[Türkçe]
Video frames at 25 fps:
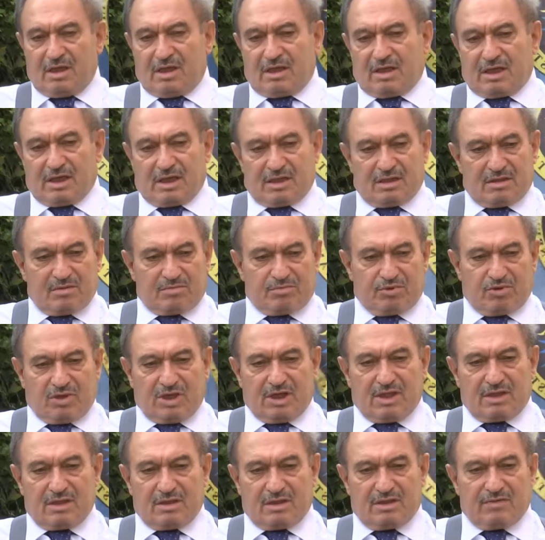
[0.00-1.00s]
Kendi
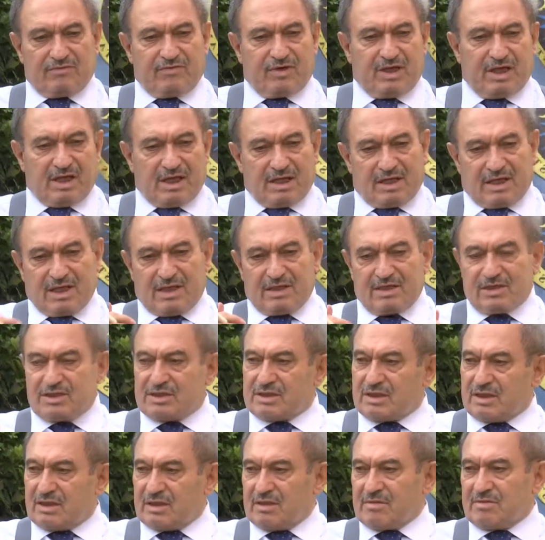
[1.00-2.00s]
puanını veya kendi
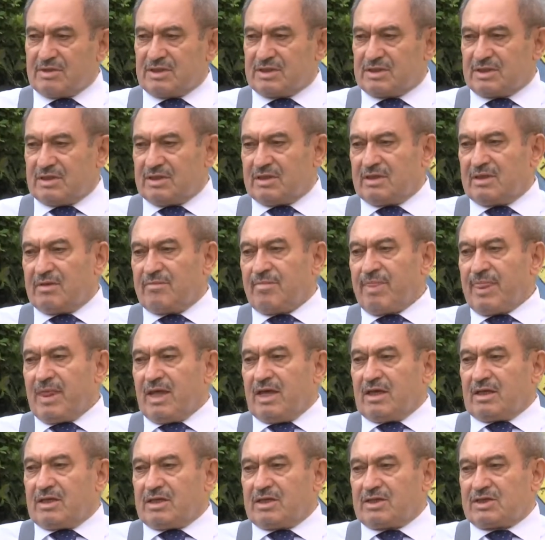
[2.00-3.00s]
sıralamasını
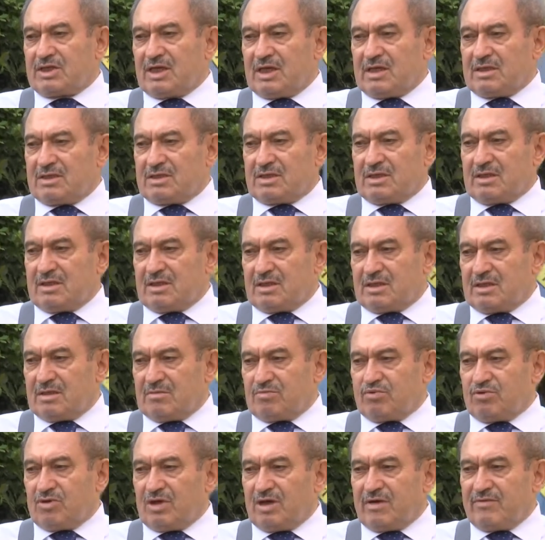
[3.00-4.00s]
geçen seneki
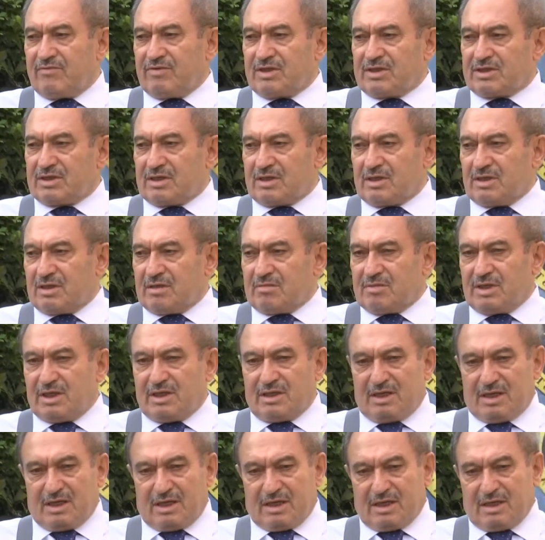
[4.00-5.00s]
puan ve
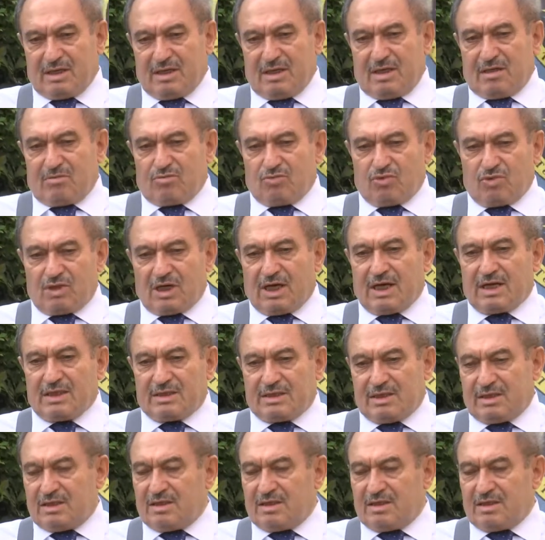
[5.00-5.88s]
sıralamayla mukayese